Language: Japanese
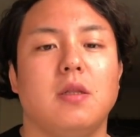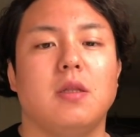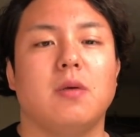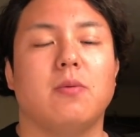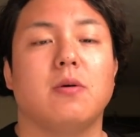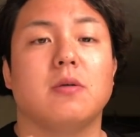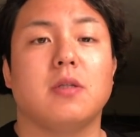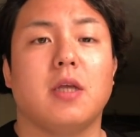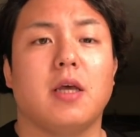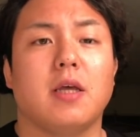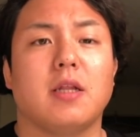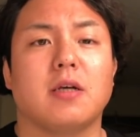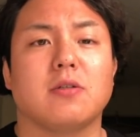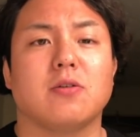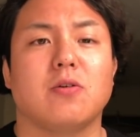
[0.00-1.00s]
で、僕ね、
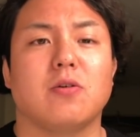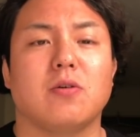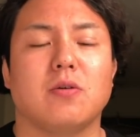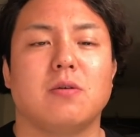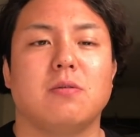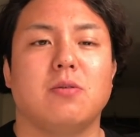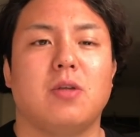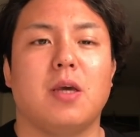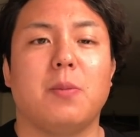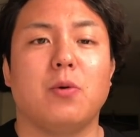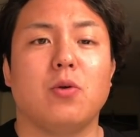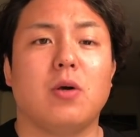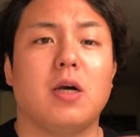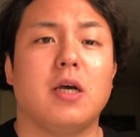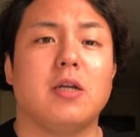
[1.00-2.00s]
その、
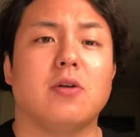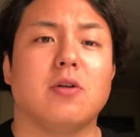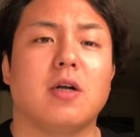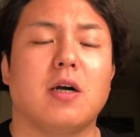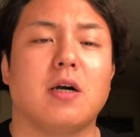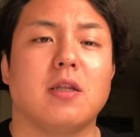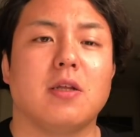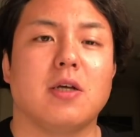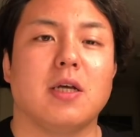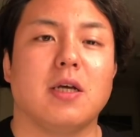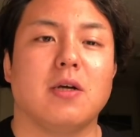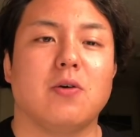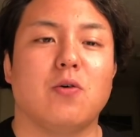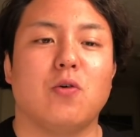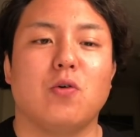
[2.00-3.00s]
獣界の中で、
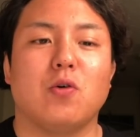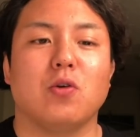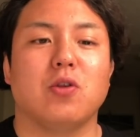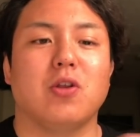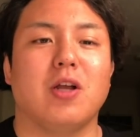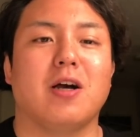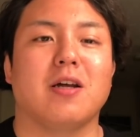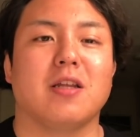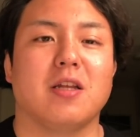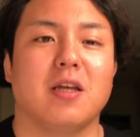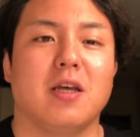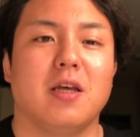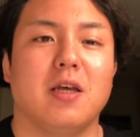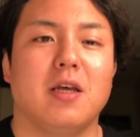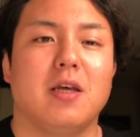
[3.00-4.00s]
合コンの中で
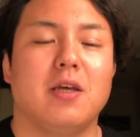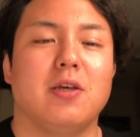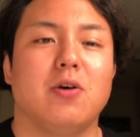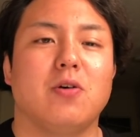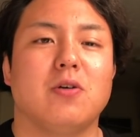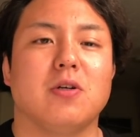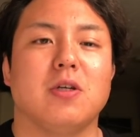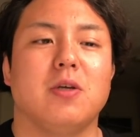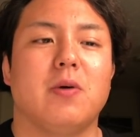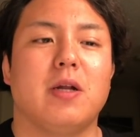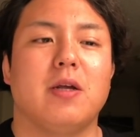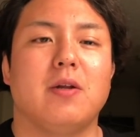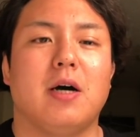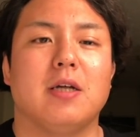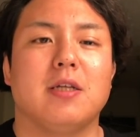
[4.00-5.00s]
ね、よく言わ
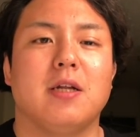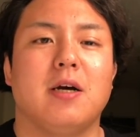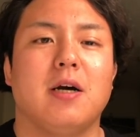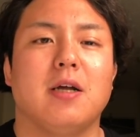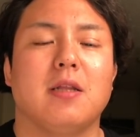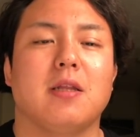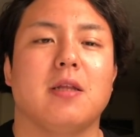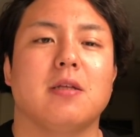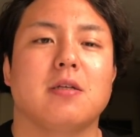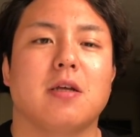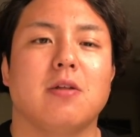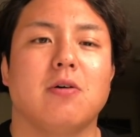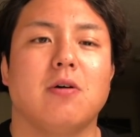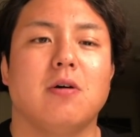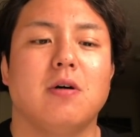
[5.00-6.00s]
れるあだ名があったんです
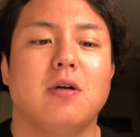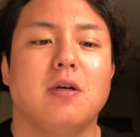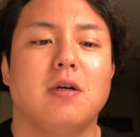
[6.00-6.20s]
けど、